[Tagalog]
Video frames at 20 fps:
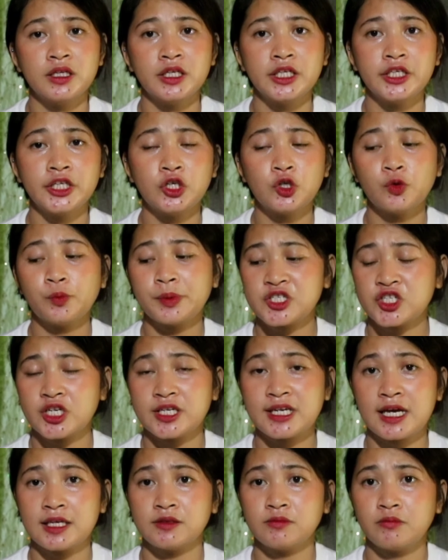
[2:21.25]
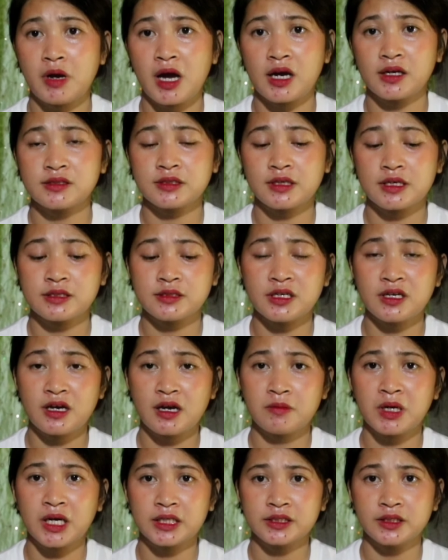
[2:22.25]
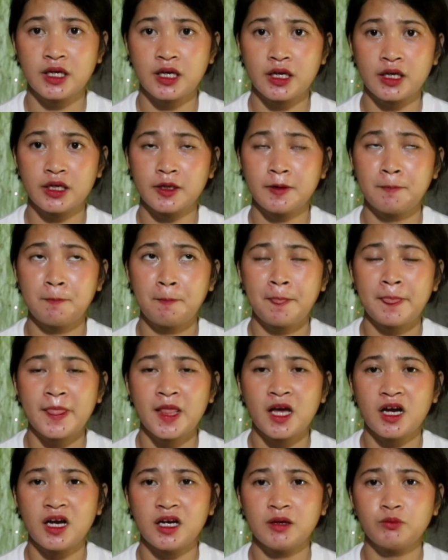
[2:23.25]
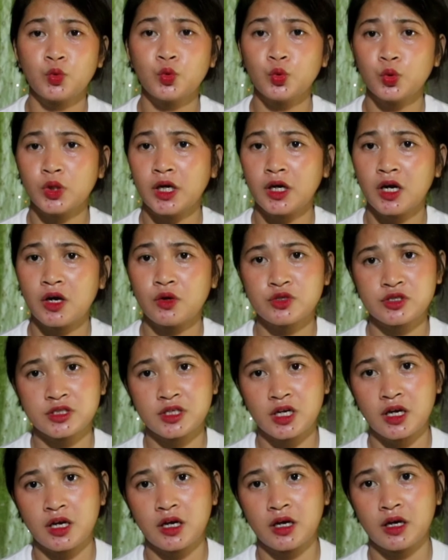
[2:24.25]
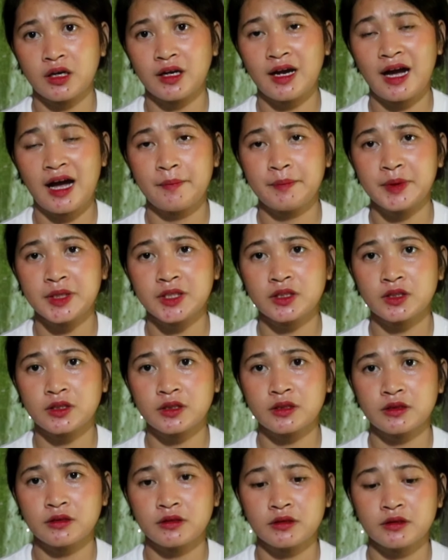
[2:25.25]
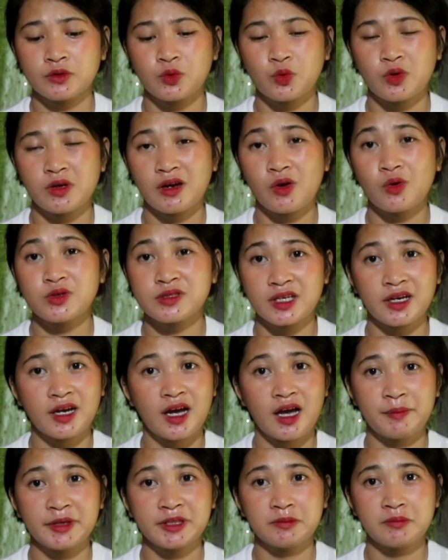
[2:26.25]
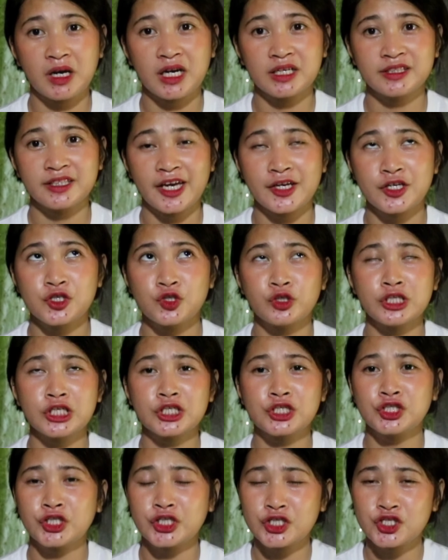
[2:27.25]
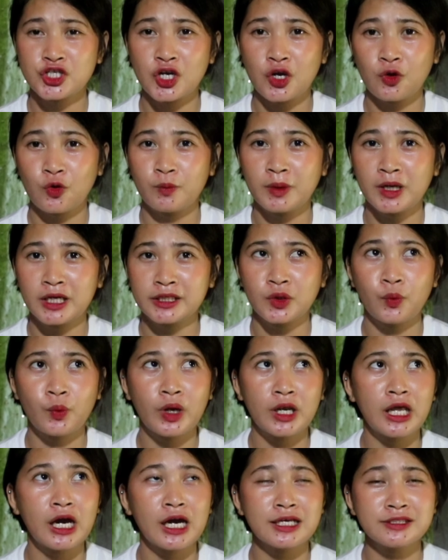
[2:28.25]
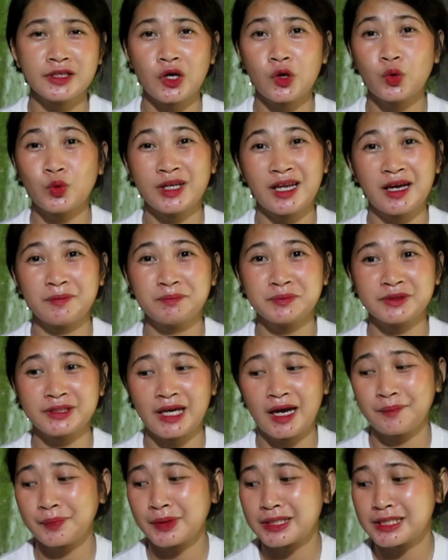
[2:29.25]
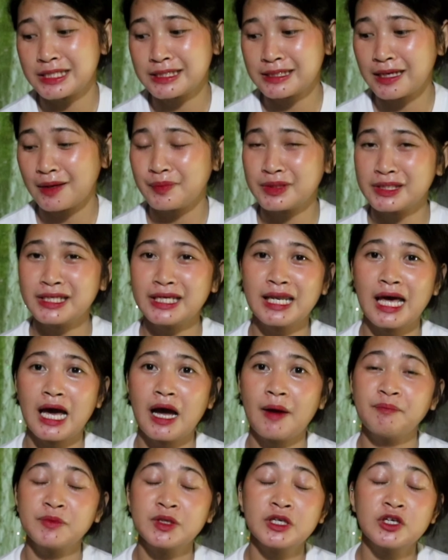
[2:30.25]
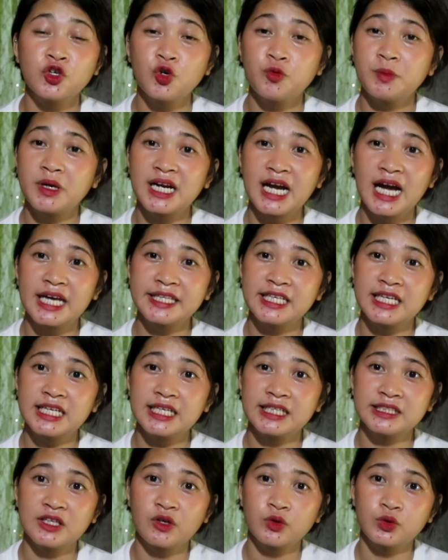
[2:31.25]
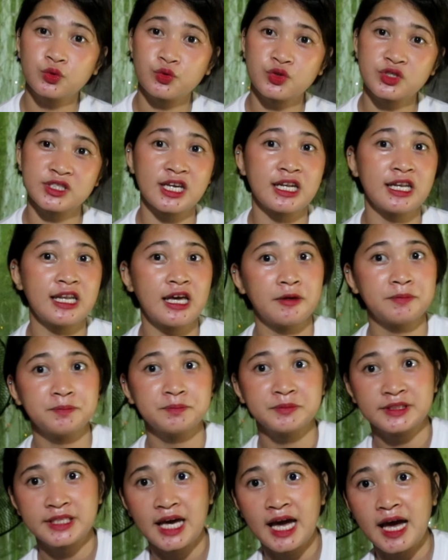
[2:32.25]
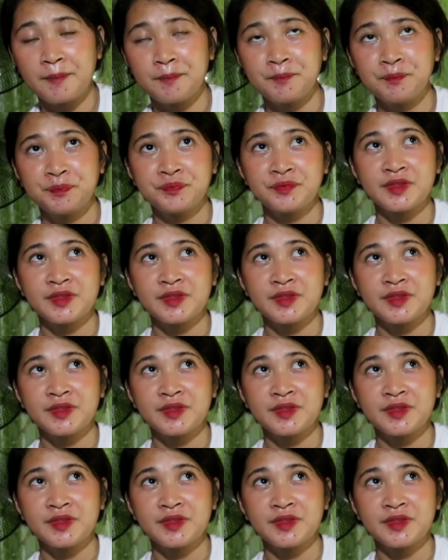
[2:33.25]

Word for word: hindi ko pa siya na-unbox. Kasi nga mga dye, um, kulang ako sa gamit kulang ako sa gamit mga day. So, nag-search ako mga day. Wala kasi akong laptop. Kasi sabi nila, gumagana lang daw to sa laptop.